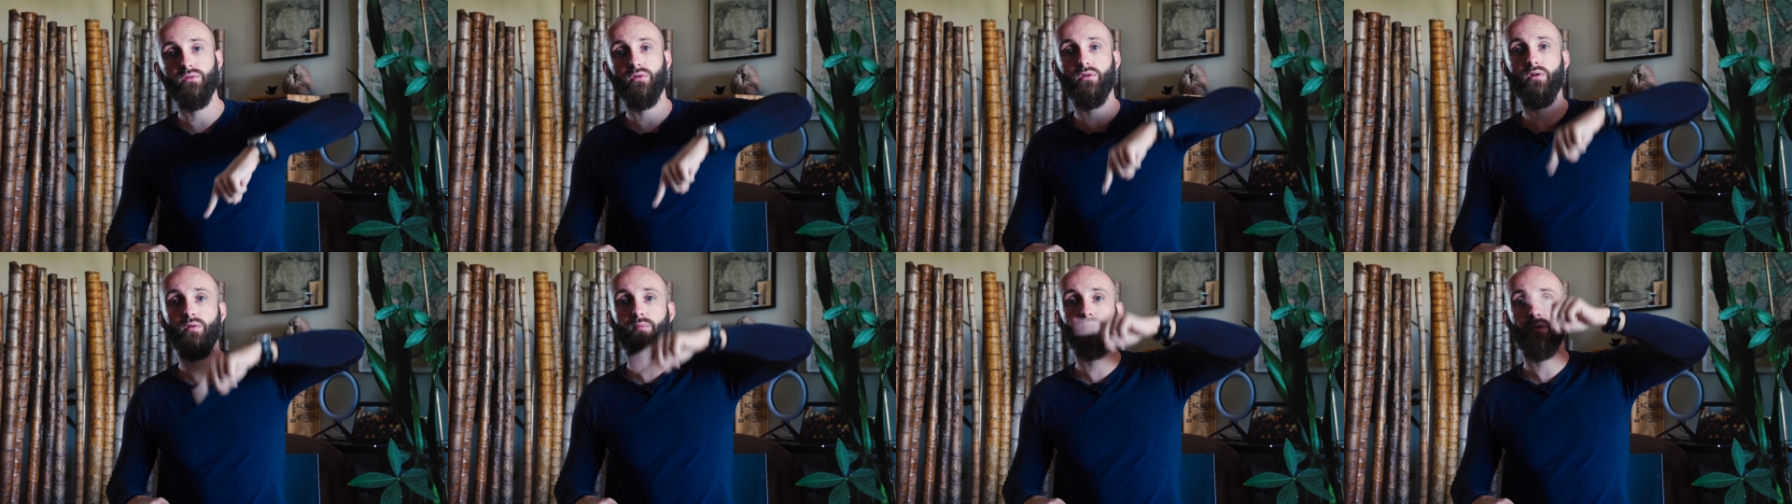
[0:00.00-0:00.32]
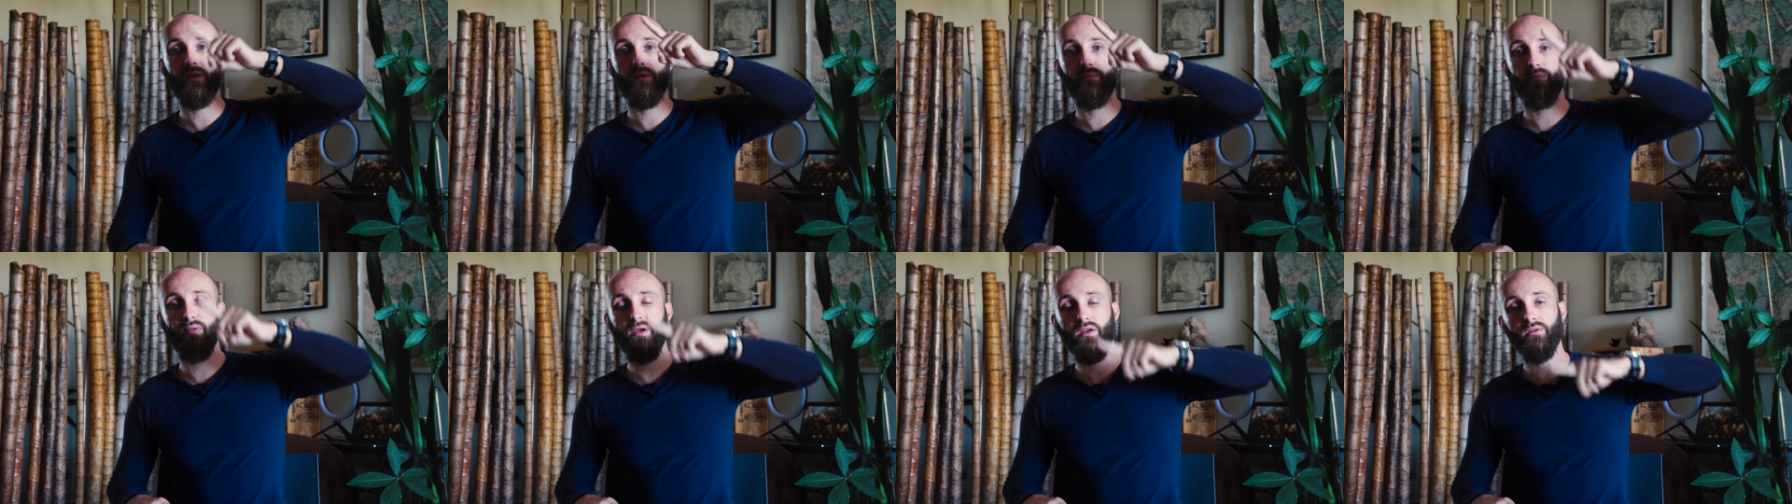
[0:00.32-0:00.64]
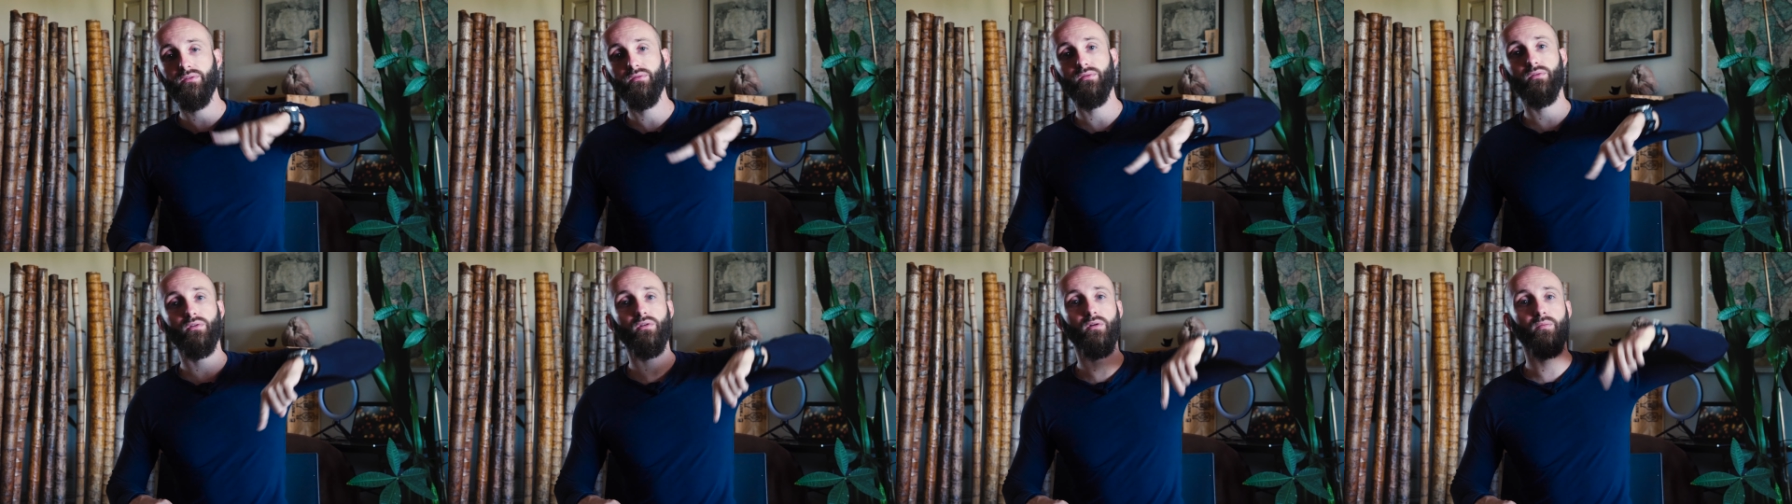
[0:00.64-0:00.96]
repris,
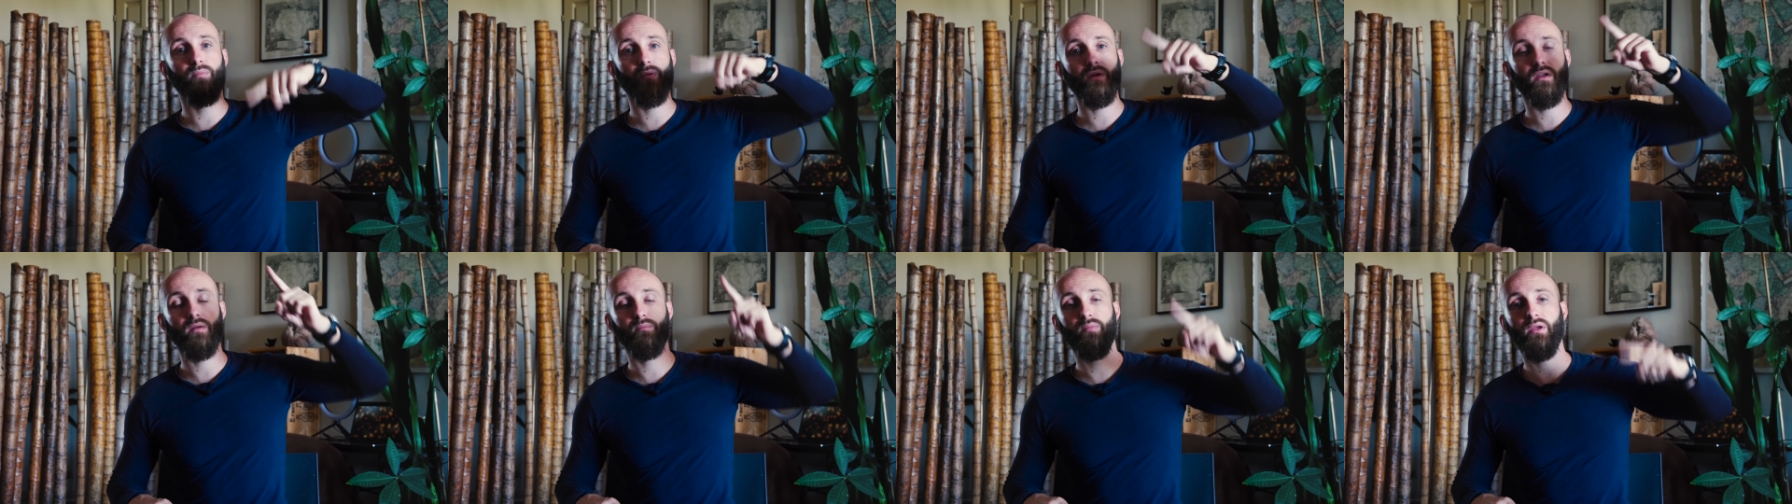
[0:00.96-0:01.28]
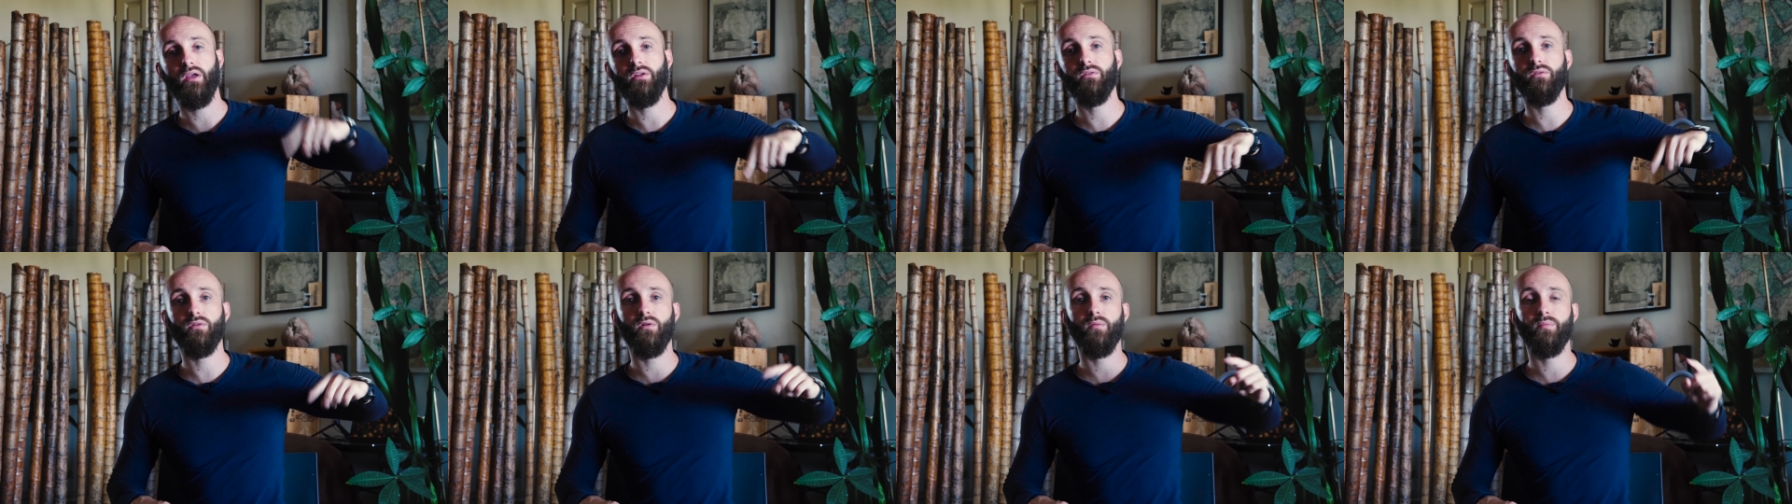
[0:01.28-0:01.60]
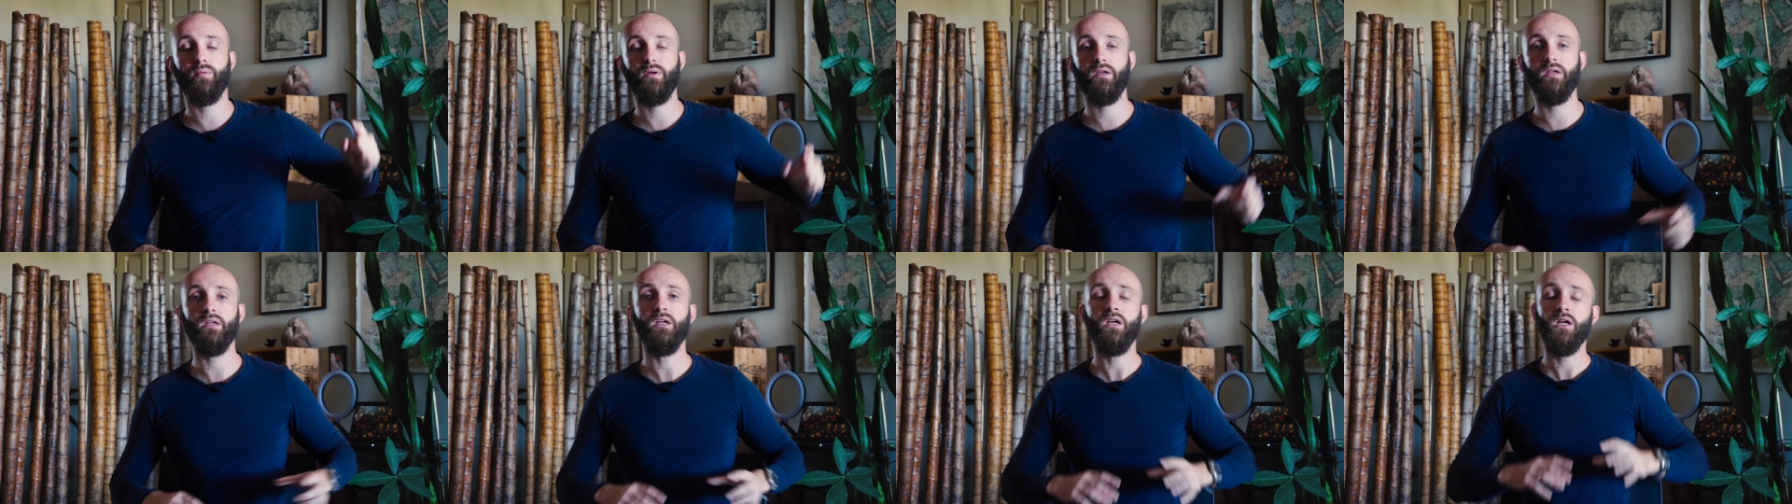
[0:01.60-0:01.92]
perdu, repris, perdu,
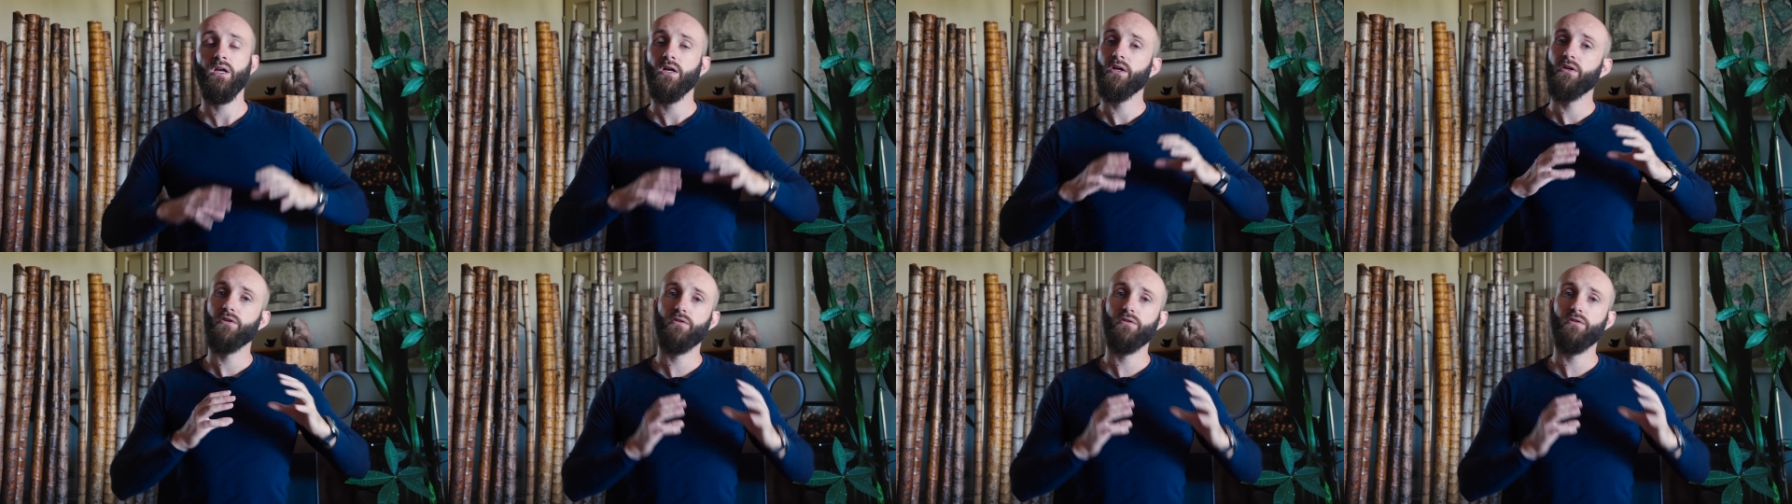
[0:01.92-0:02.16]
repris.